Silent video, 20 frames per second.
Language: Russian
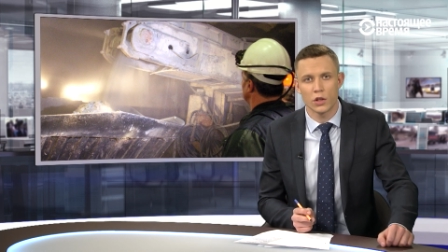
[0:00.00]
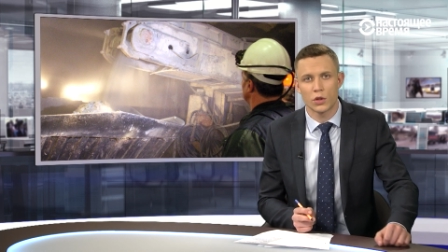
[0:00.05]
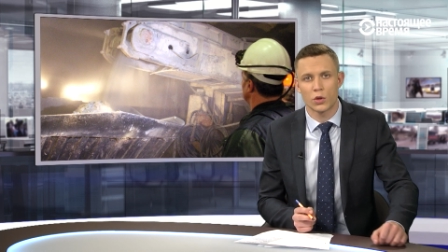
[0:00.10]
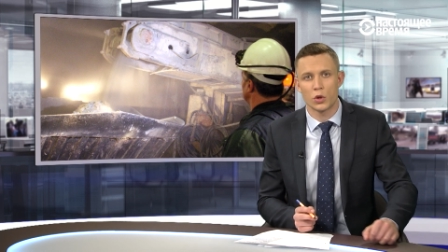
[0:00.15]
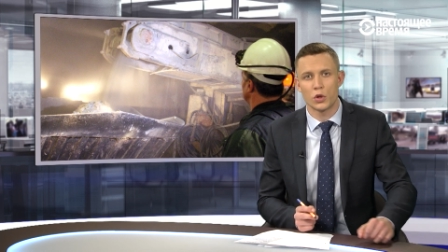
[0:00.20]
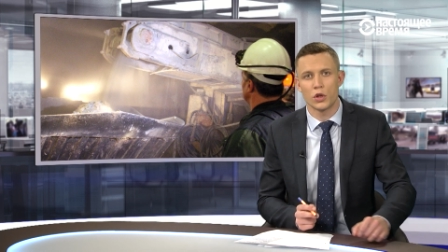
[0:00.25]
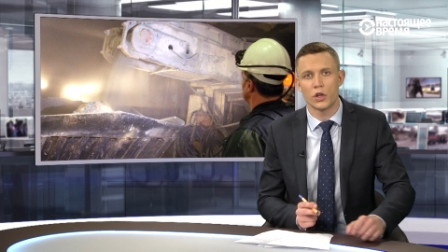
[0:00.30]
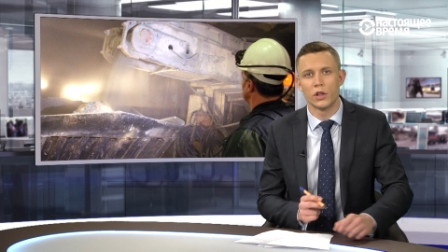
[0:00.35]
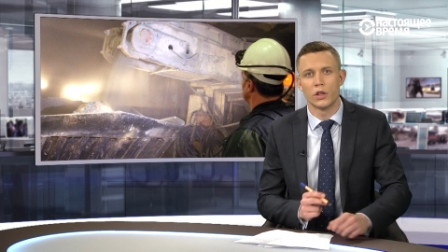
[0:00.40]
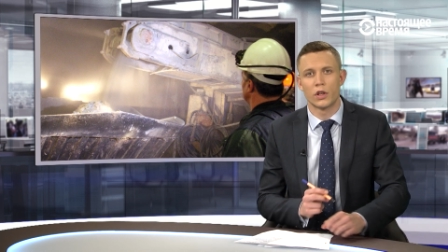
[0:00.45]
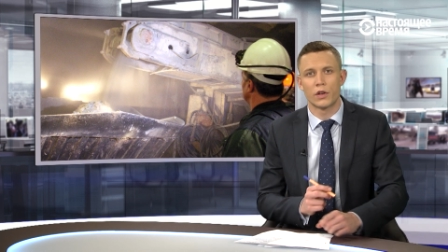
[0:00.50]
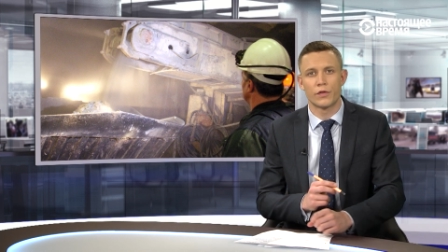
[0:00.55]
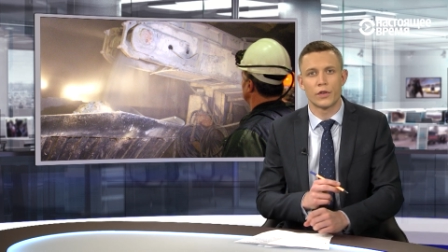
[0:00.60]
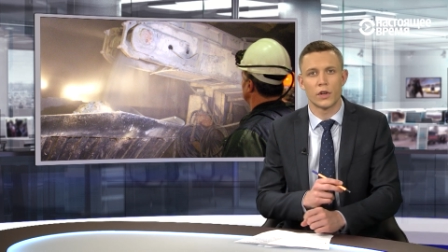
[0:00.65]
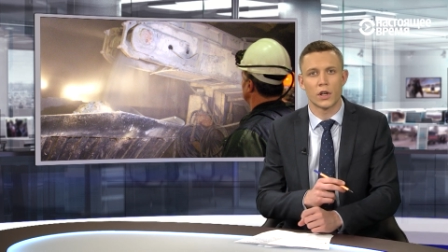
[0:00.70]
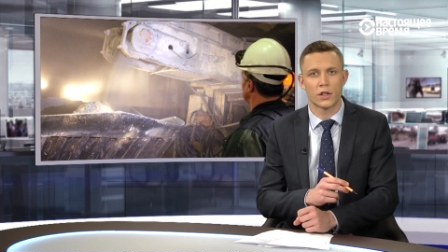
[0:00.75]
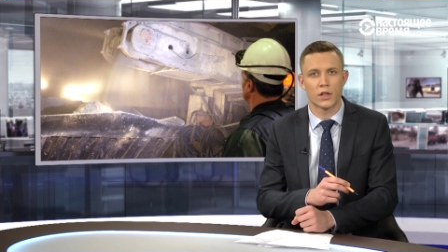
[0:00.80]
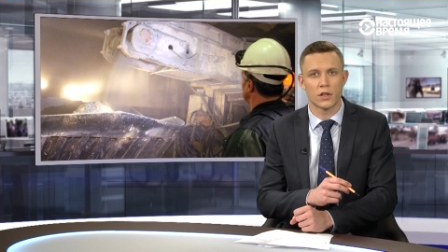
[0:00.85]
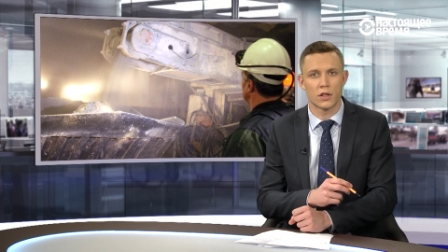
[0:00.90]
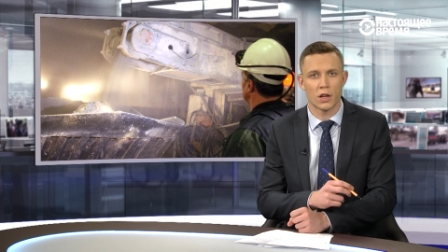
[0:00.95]
Источник
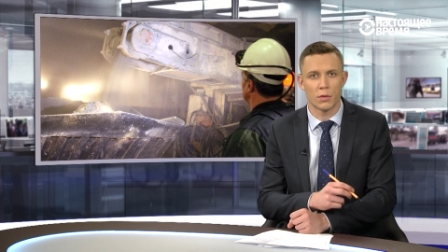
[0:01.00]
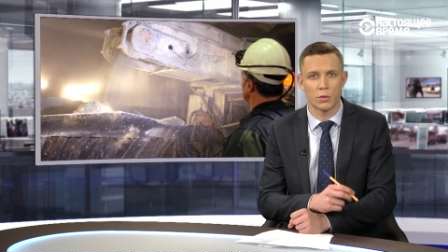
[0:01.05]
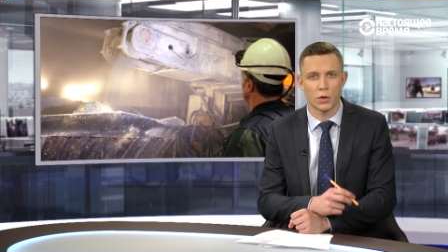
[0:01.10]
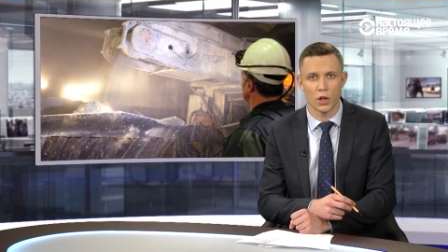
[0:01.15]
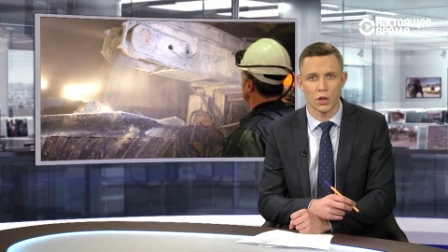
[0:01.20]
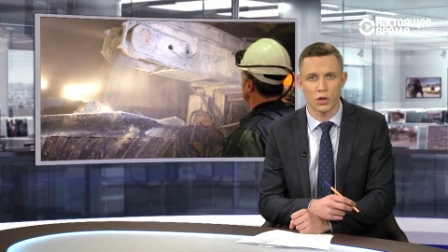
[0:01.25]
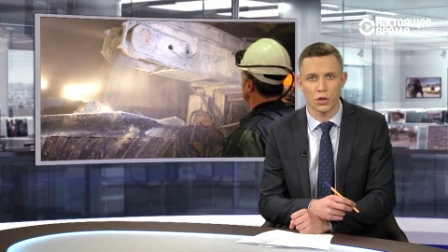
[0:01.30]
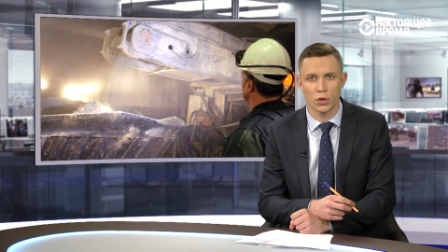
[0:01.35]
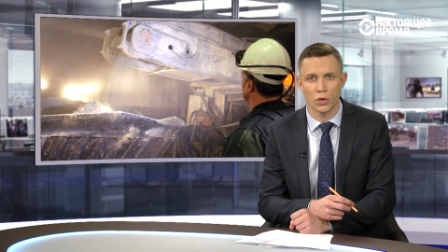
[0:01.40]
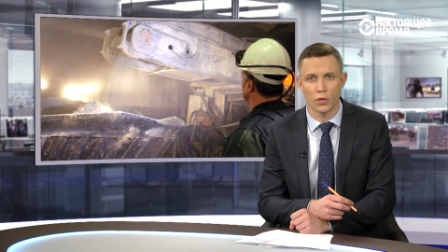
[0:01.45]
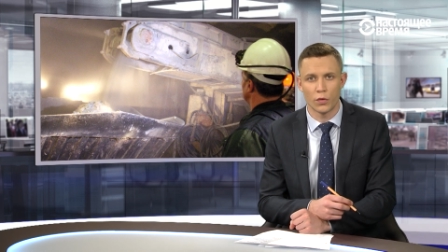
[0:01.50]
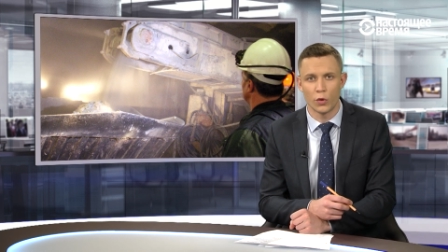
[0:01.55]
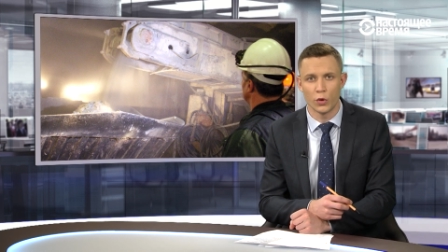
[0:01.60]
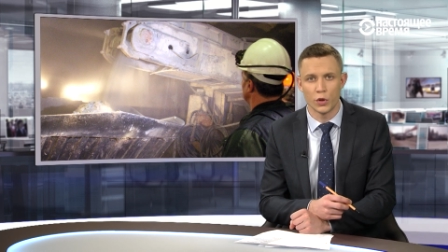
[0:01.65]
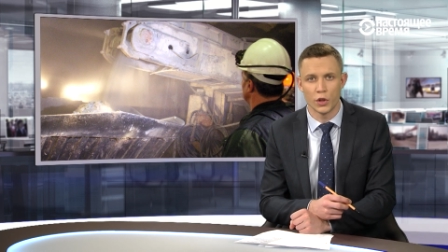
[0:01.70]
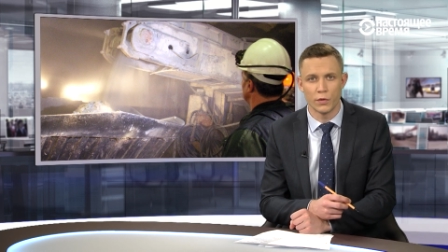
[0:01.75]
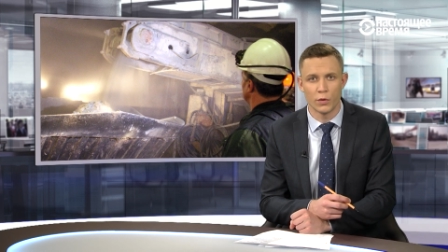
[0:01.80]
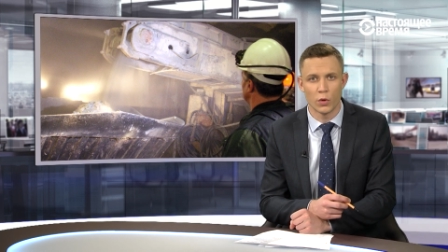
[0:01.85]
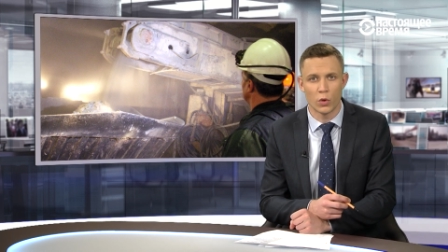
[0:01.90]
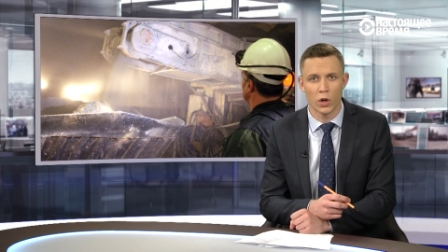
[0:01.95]
Интерфакса сообщает, что в
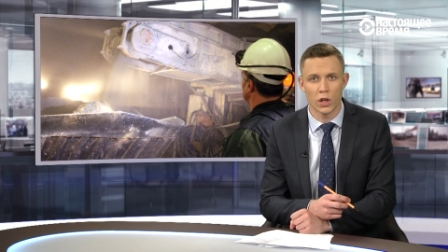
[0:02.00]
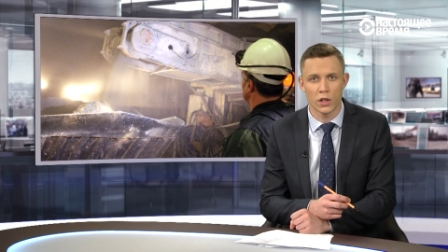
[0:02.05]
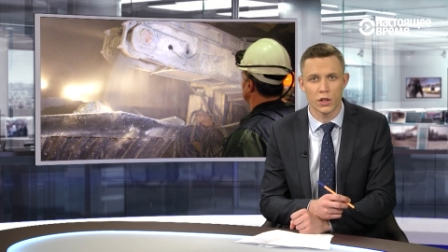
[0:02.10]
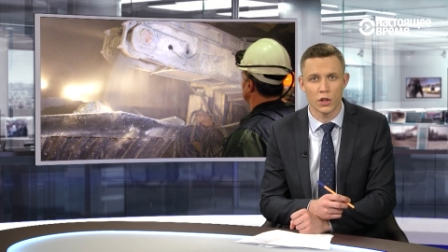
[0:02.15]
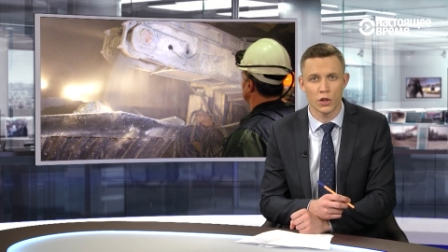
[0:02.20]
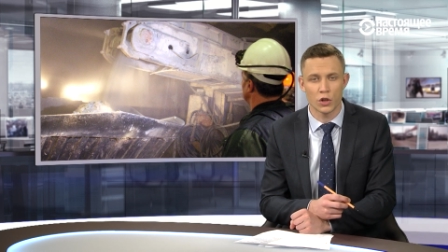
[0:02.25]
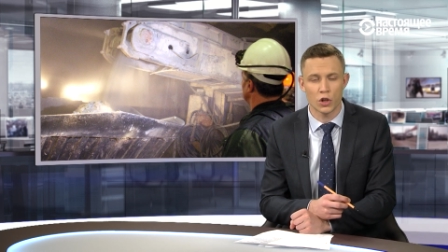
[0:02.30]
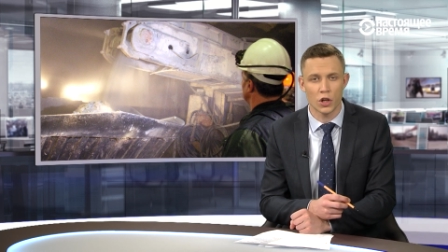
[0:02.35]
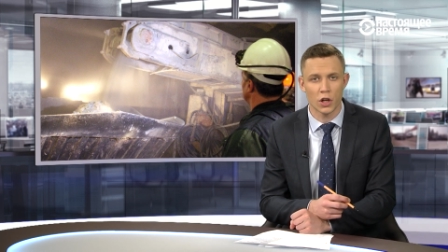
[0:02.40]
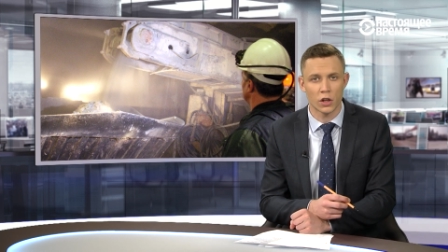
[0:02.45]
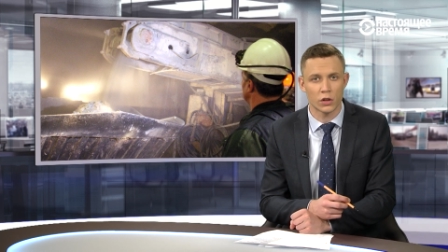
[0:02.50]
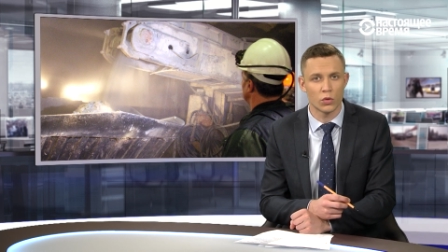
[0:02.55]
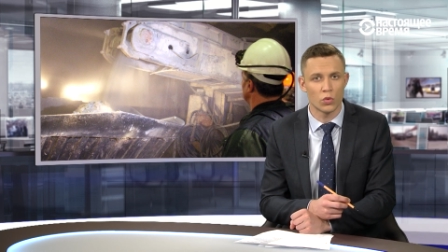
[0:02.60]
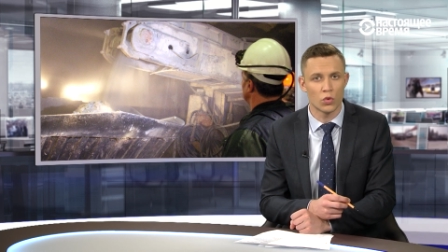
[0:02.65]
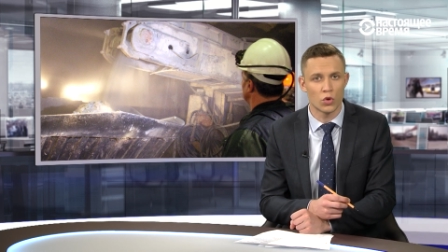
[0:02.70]
ходе эвакуации из шахты